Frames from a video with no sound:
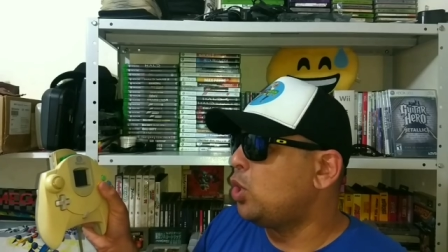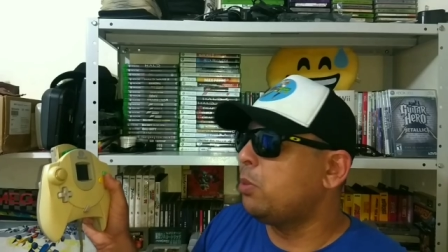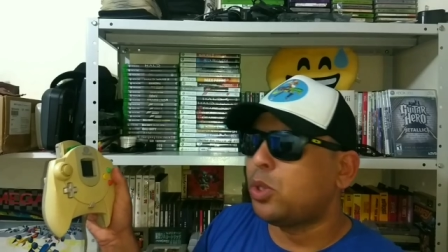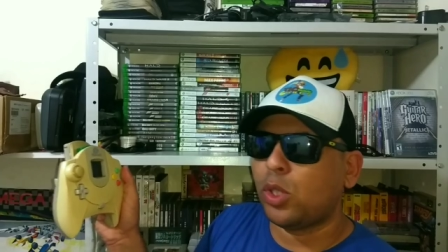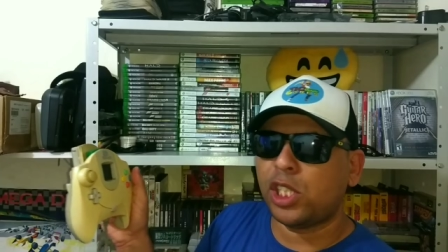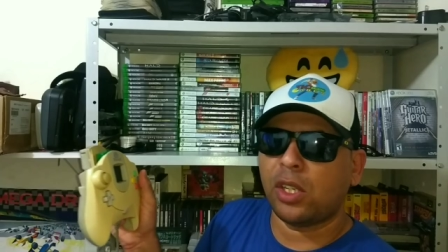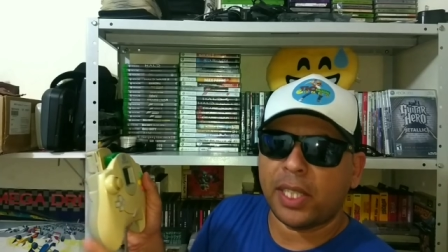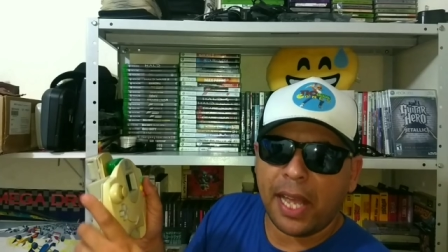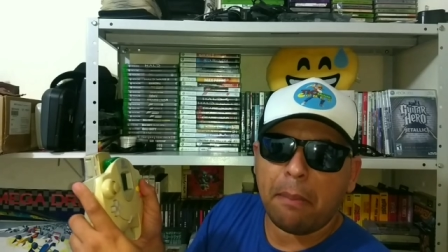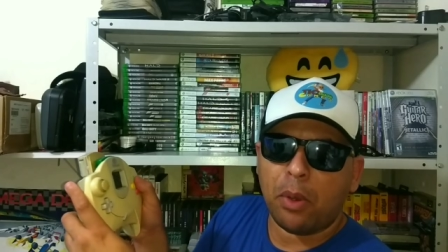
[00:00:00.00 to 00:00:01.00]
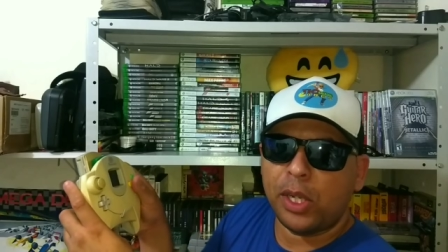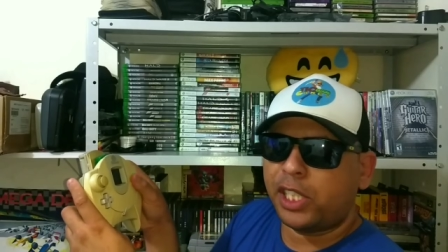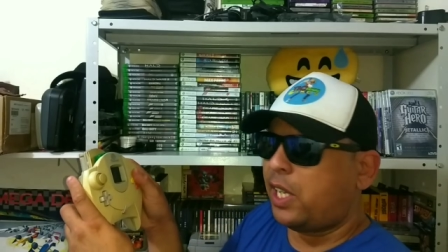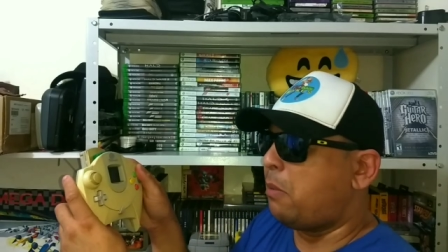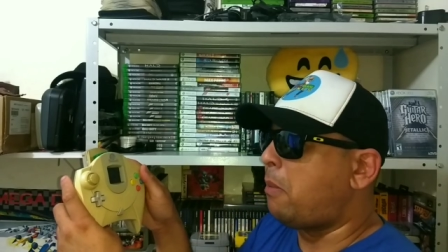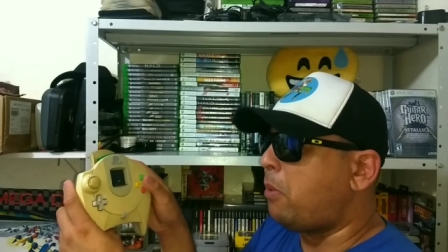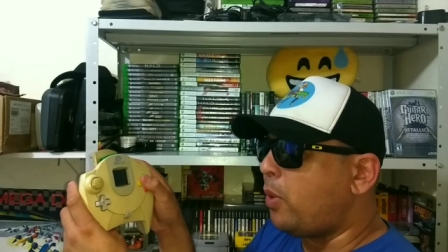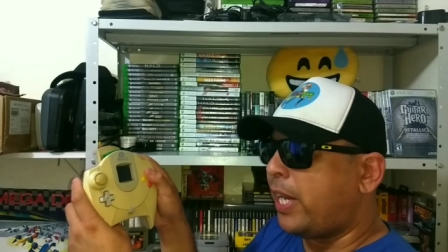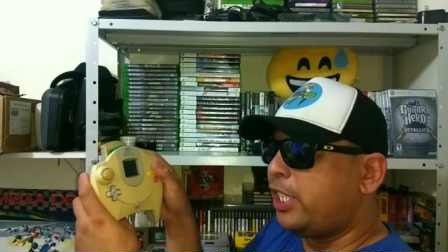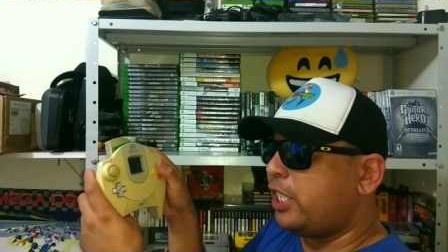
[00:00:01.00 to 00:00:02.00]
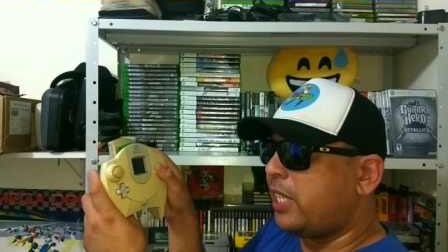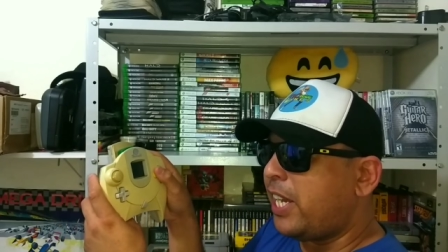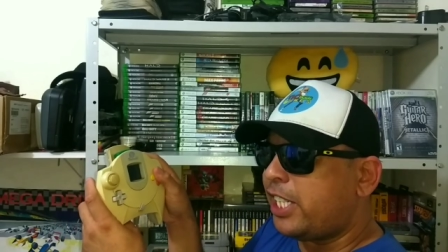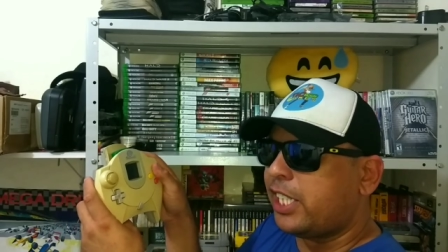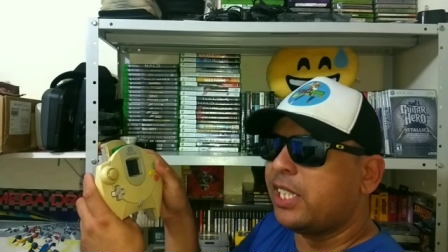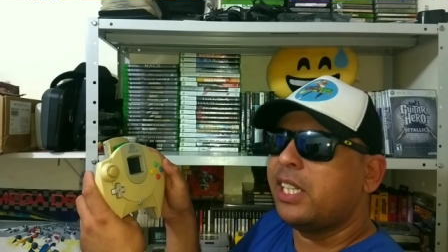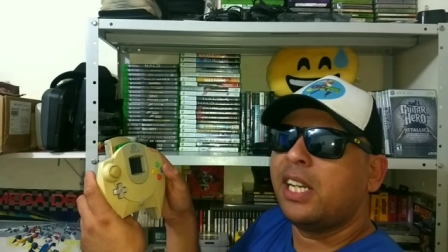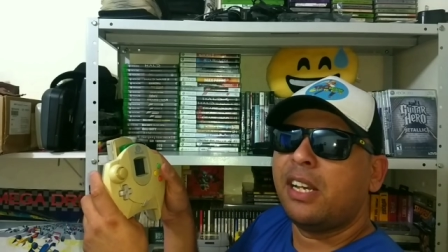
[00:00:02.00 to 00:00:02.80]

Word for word: Os botões são até bons, tem uma boa rigidez, né?